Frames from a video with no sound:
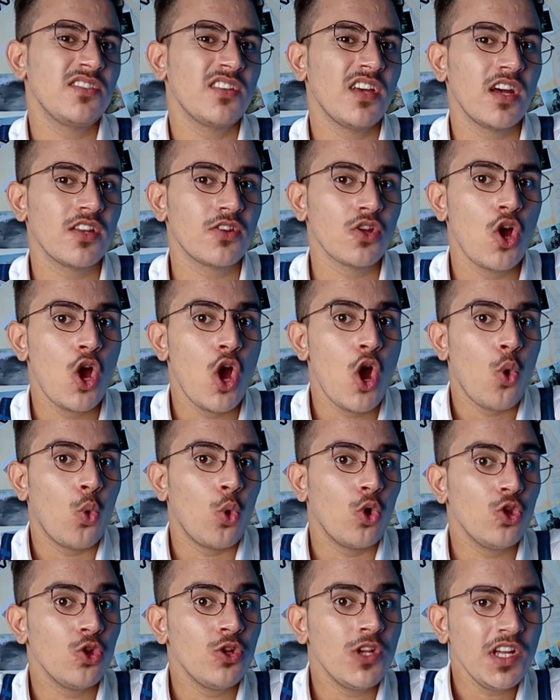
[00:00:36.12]
الذات
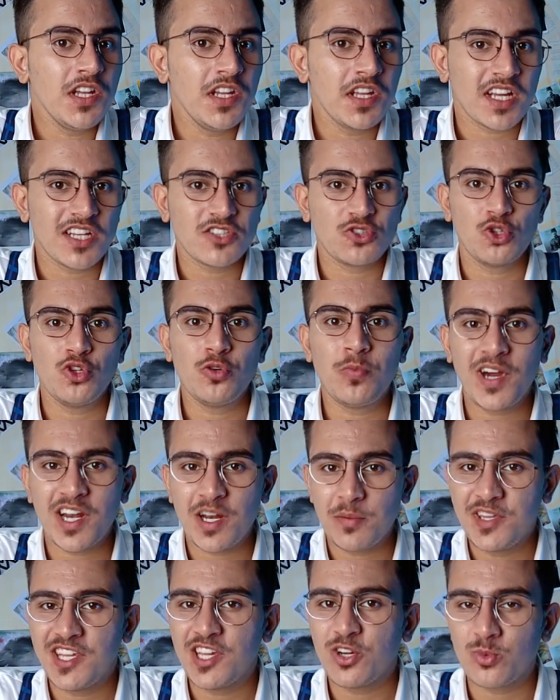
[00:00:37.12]
وأنه نحن كشعوب
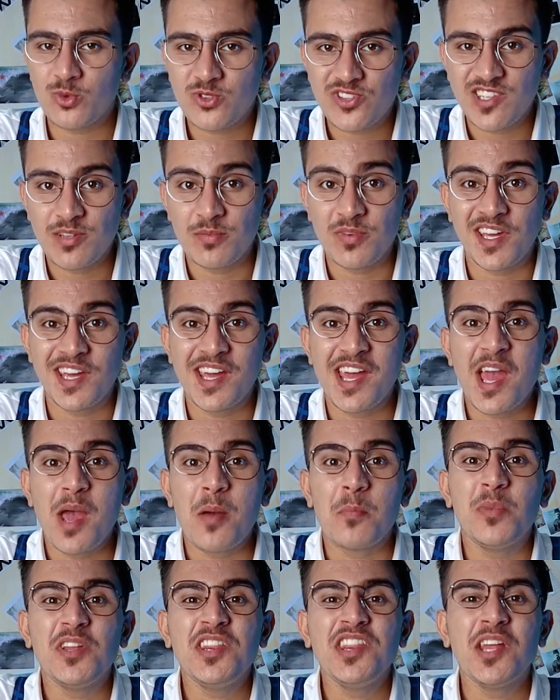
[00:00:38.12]
عربية ومسلمة
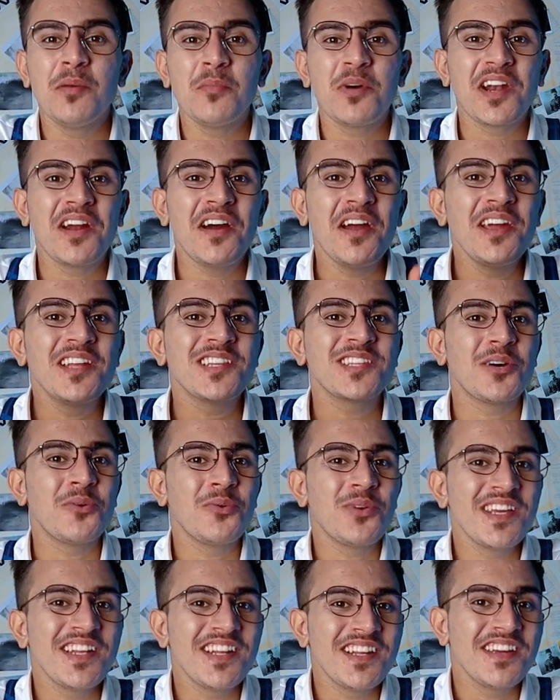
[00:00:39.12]
بدنا مراحل
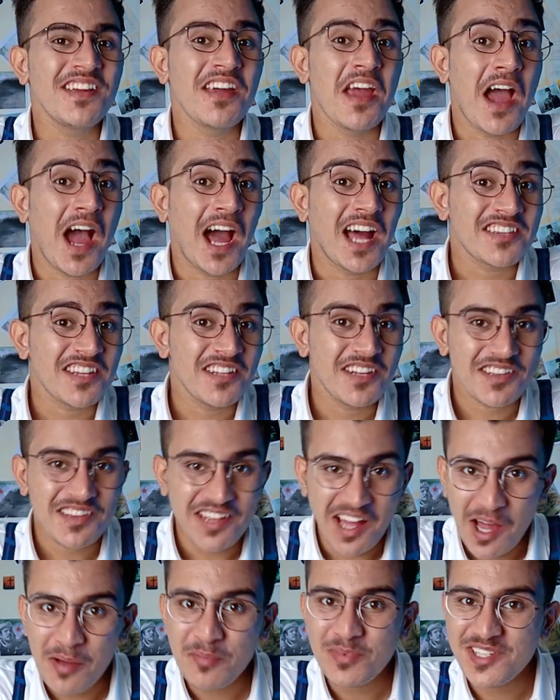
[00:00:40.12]
طويلة حتى
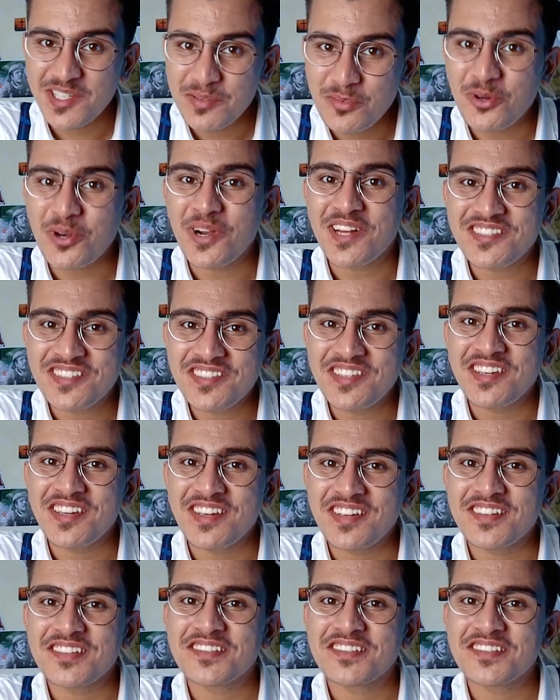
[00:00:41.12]
نتنعم بالديمقراطية